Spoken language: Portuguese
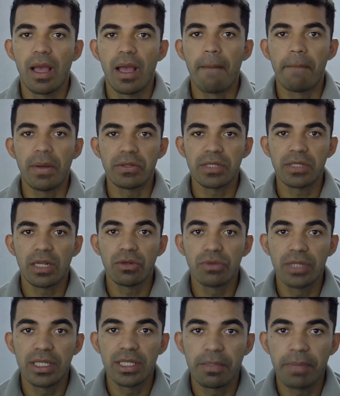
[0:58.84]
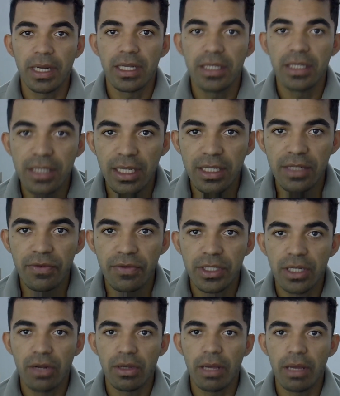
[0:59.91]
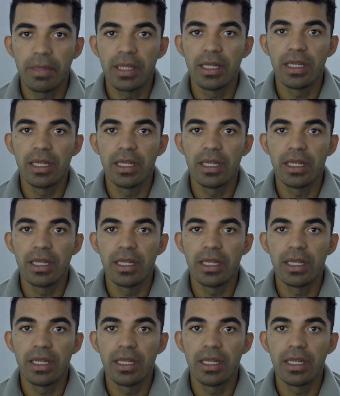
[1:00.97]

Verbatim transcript: Pausa na notícia para dizer que se você não quer perder